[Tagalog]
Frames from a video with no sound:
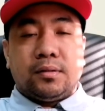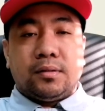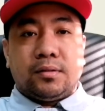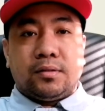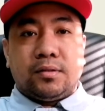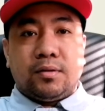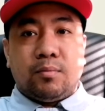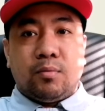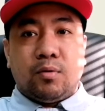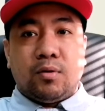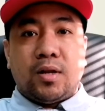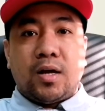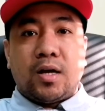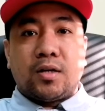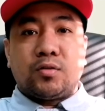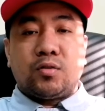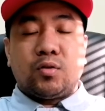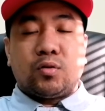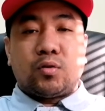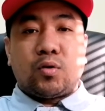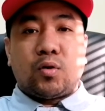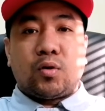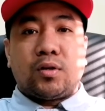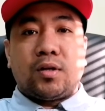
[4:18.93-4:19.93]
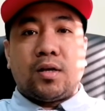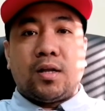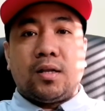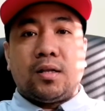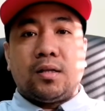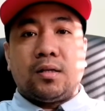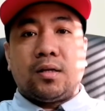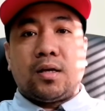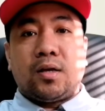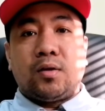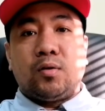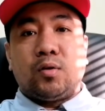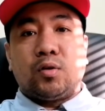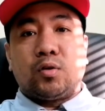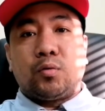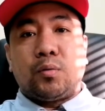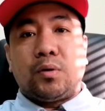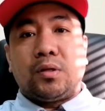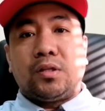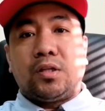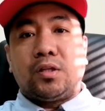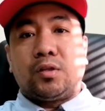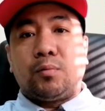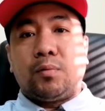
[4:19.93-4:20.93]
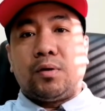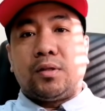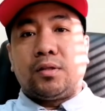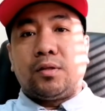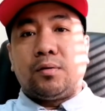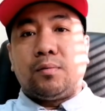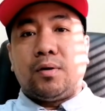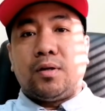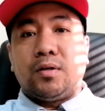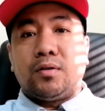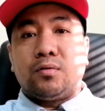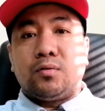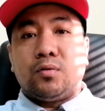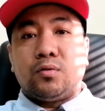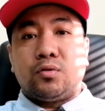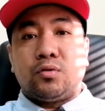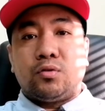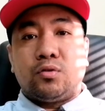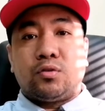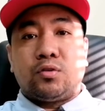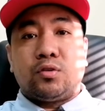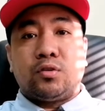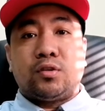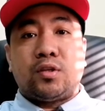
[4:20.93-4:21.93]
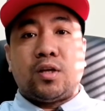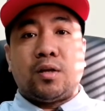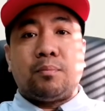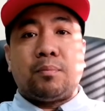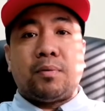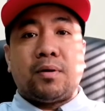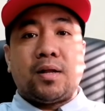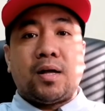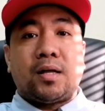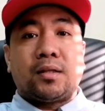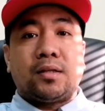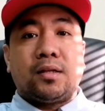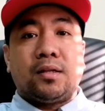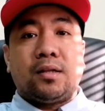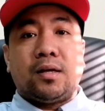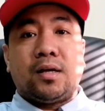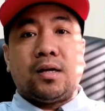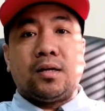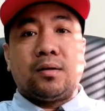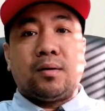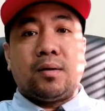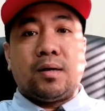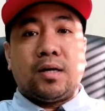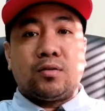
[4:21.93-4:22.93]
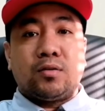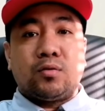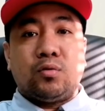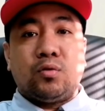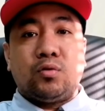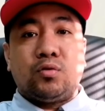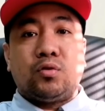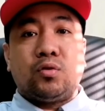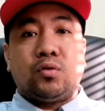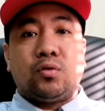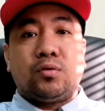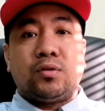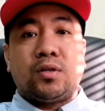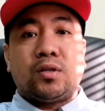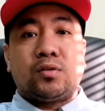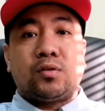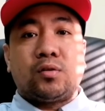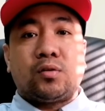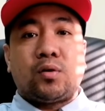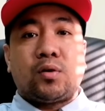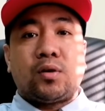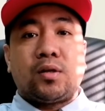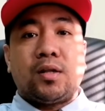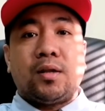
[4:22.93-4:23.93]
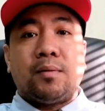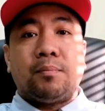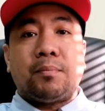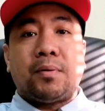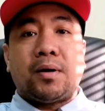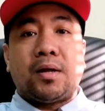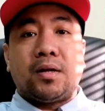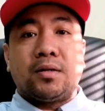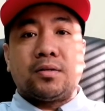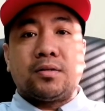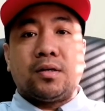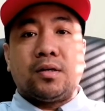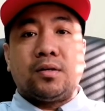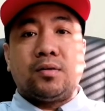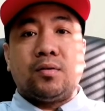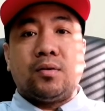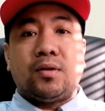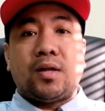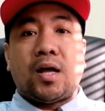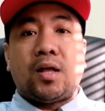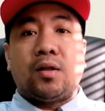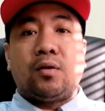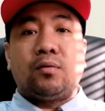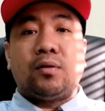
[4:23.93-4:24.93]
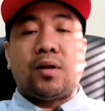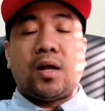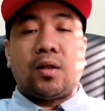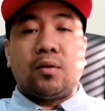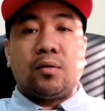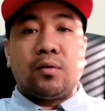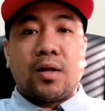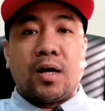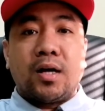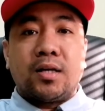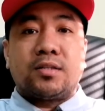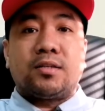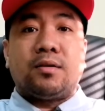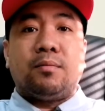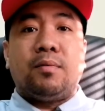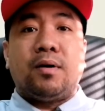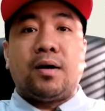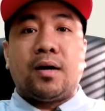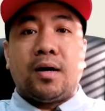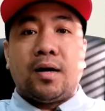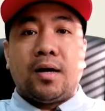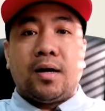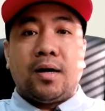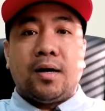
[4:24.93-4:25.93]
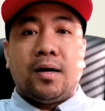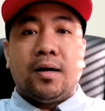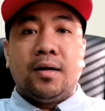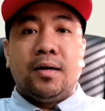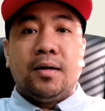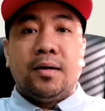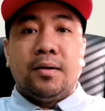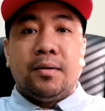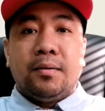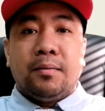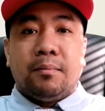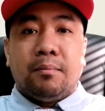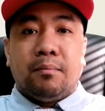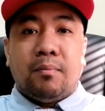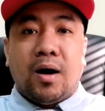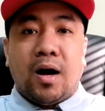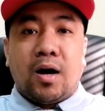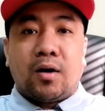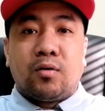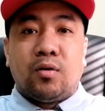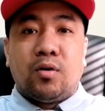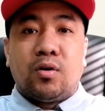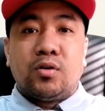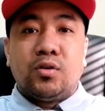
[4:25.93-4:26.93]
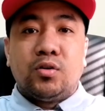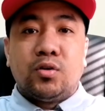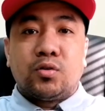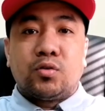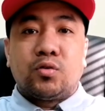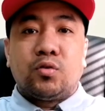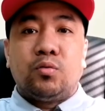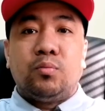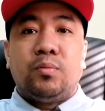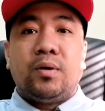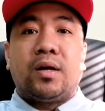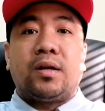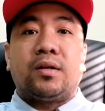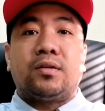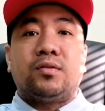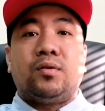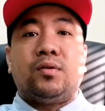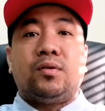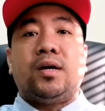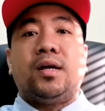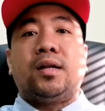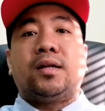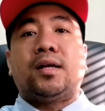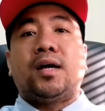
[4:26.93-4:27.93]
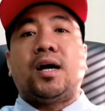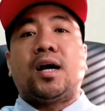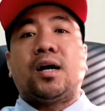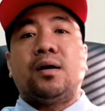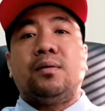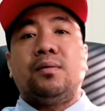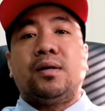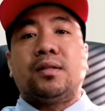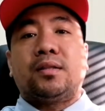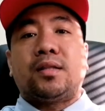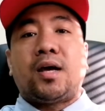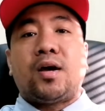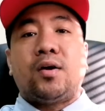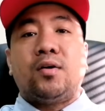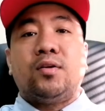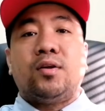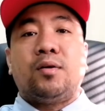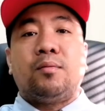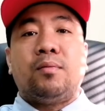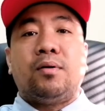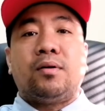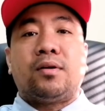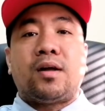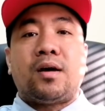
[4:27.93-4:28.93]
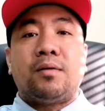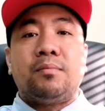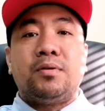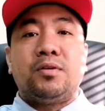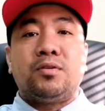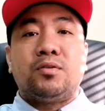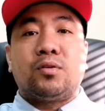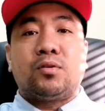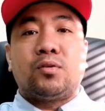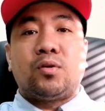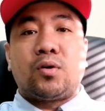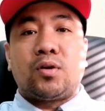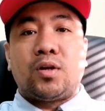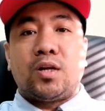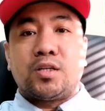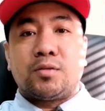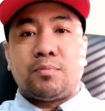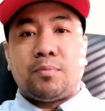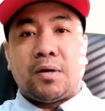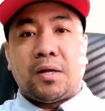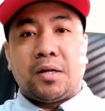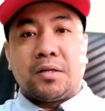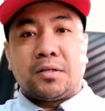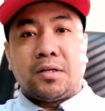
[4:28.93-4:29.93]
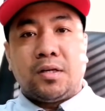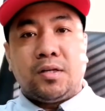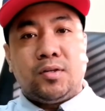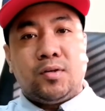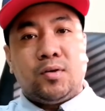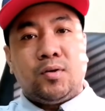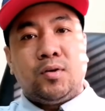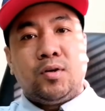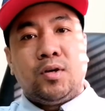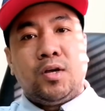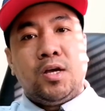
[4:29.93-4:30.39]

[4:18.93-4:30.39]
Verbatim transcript: simulang tutorial ngayong 2021. So susundan pa natin ang uh, sunod-sunod na tutorial para sa inyo lalo, lalo na sa mga bagong YouTuber. So ayan, gagawa tayo ng maraming tutorials para sa inyo.